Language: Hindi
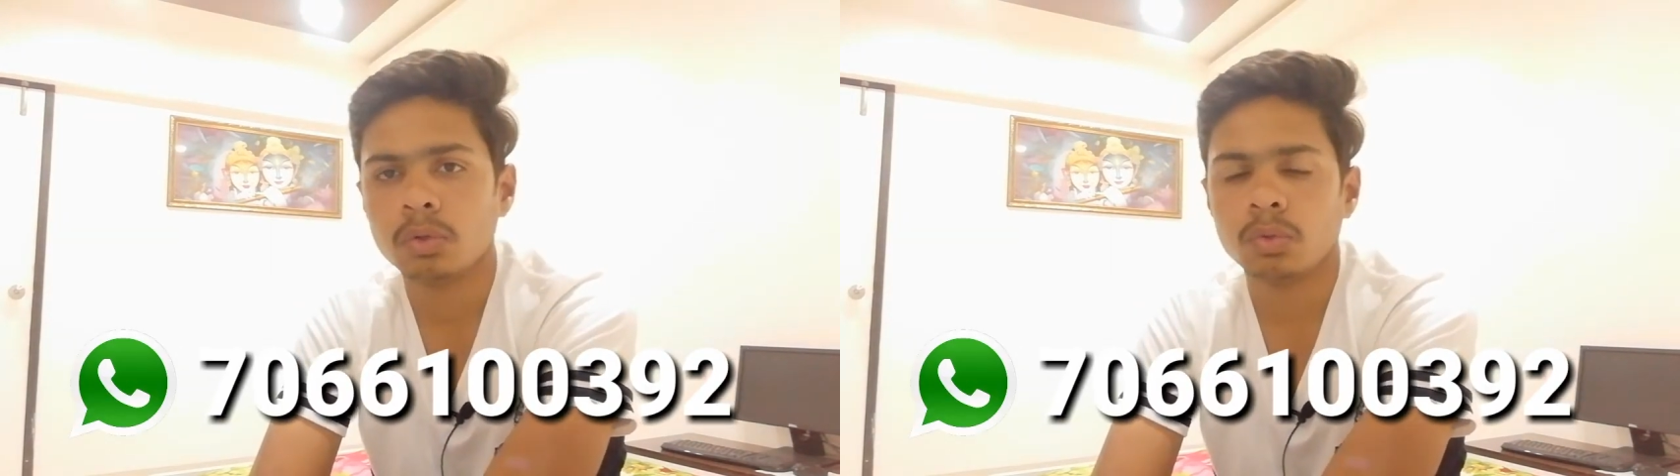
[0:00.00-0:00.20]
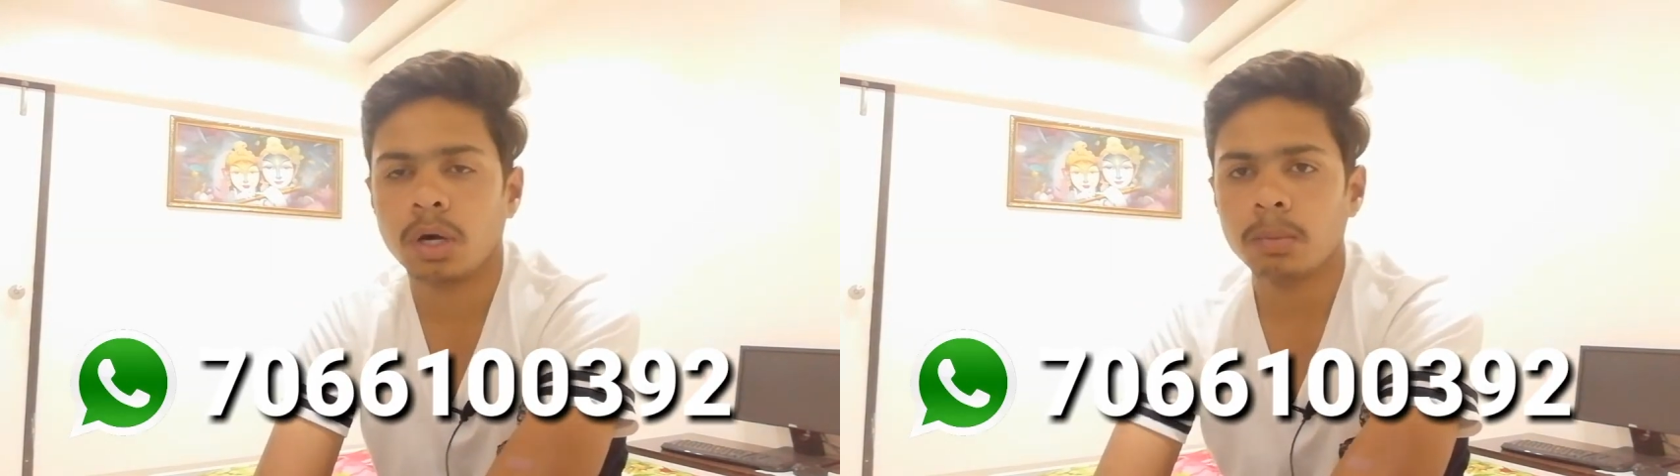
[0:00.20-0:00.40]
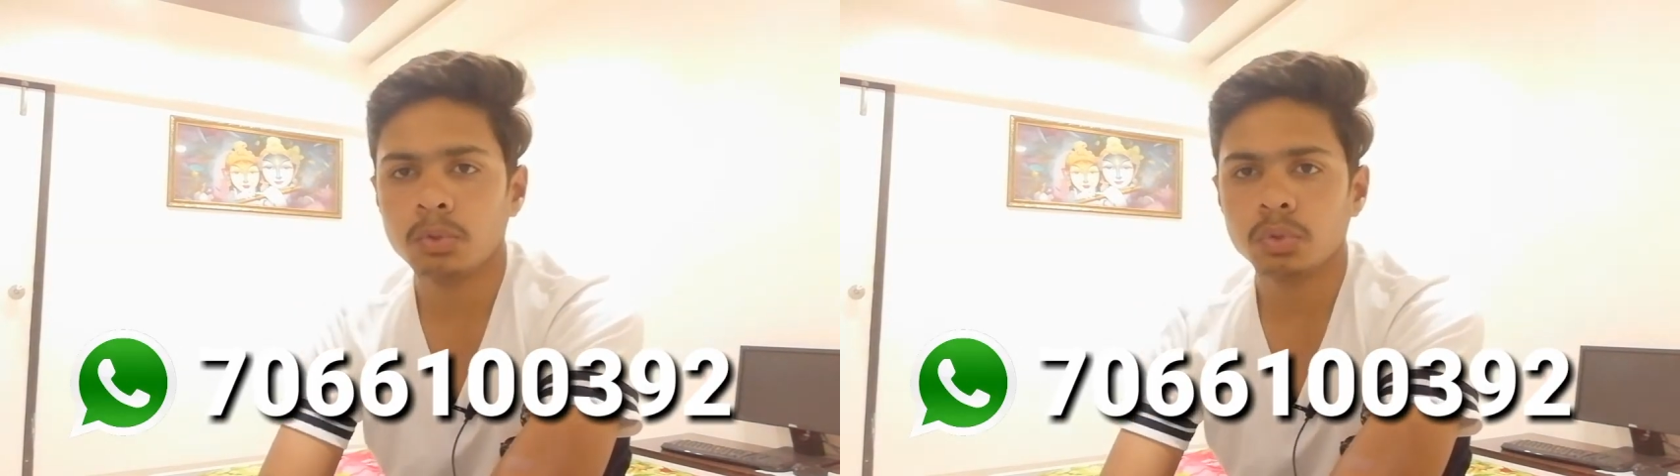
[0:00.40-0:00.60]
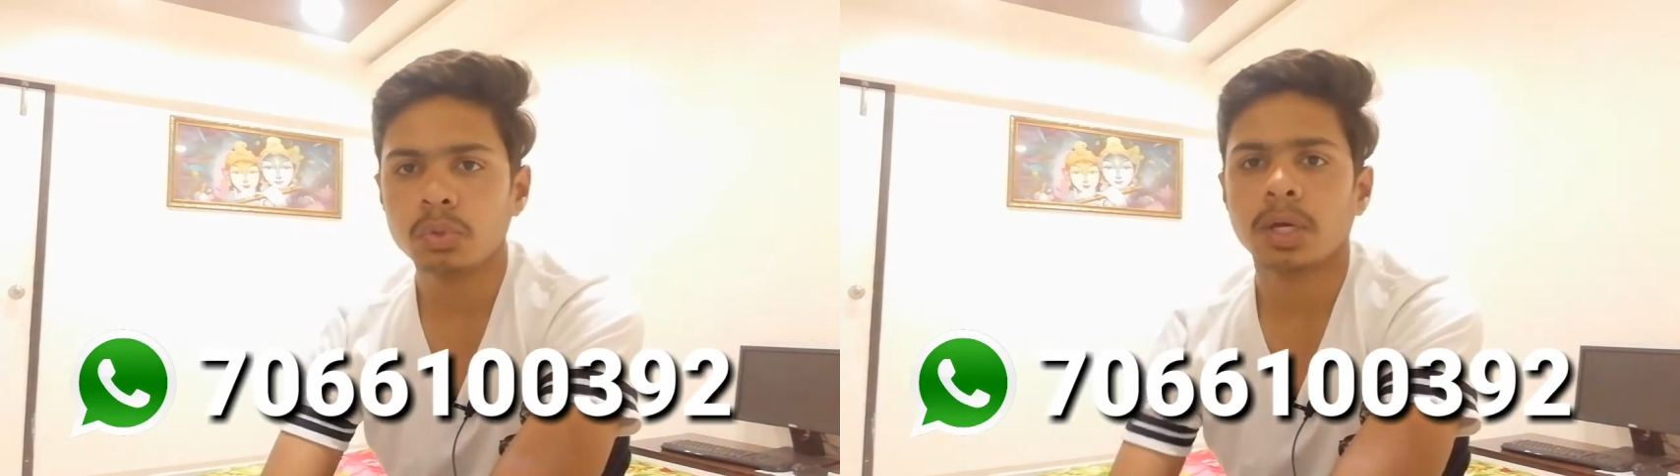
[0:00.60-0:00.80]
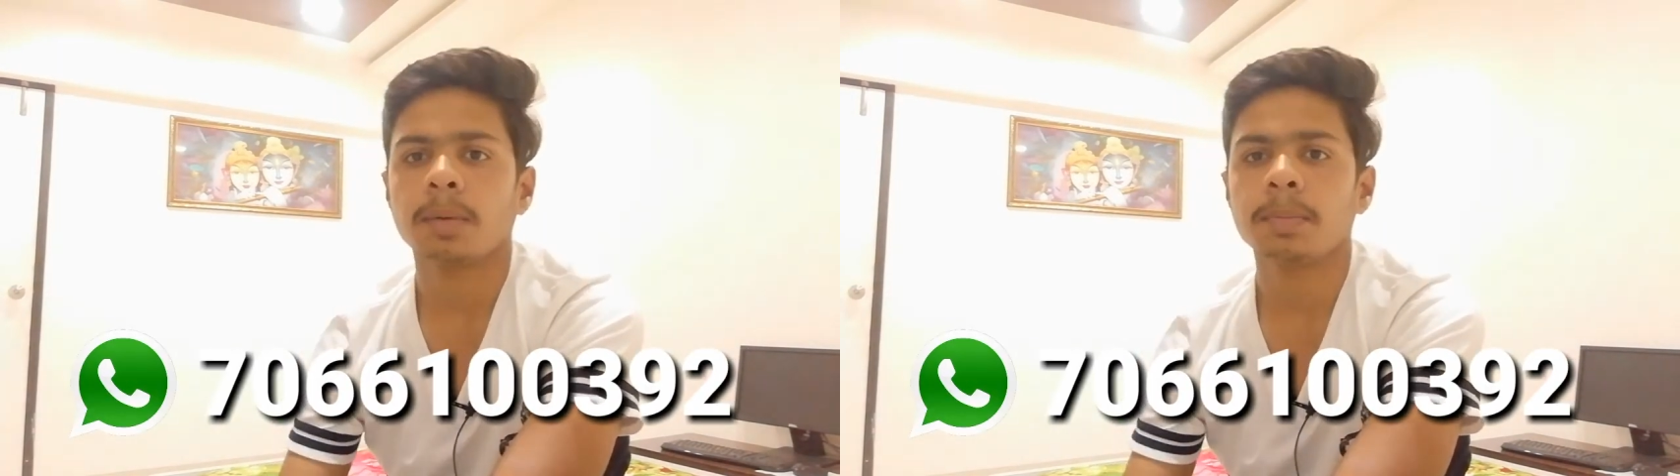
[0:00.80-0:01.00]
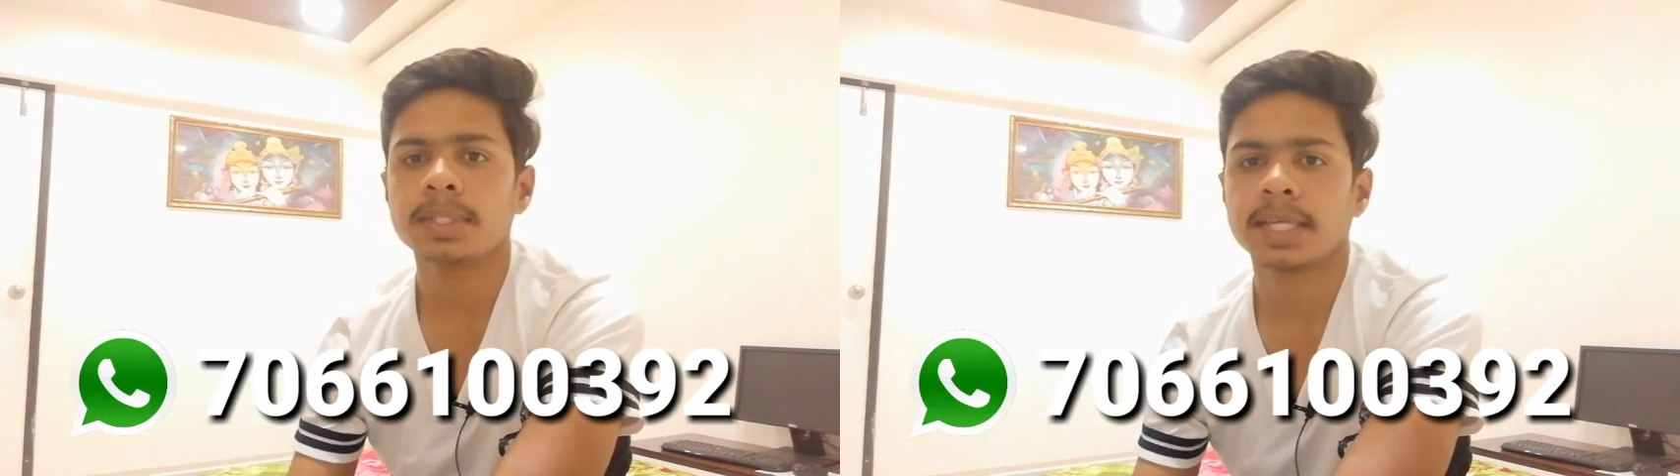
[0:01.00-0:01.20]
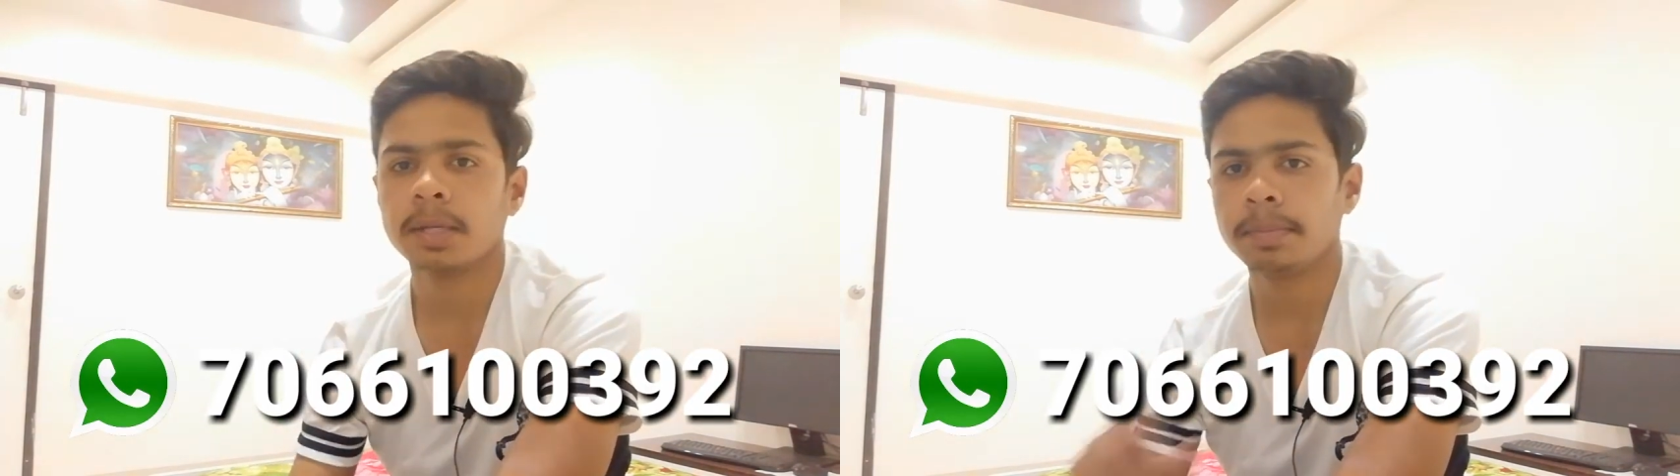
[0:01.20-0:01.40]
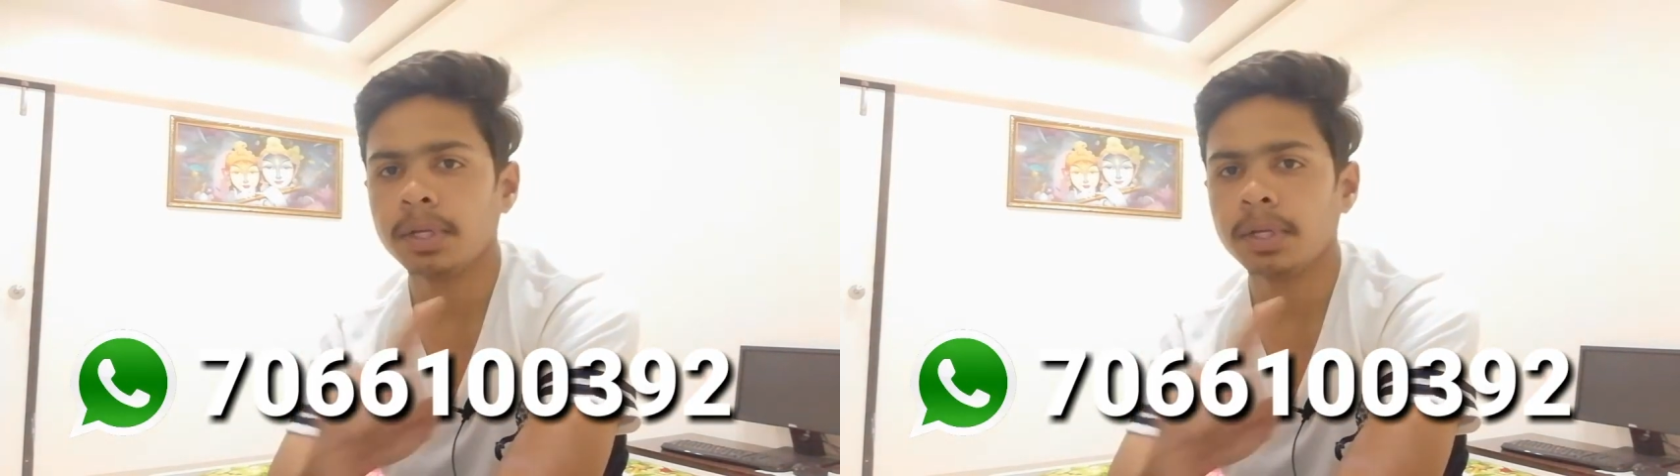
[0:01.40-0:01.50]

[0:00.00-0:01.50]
तो आप जो यहाँ पे स्क्रीन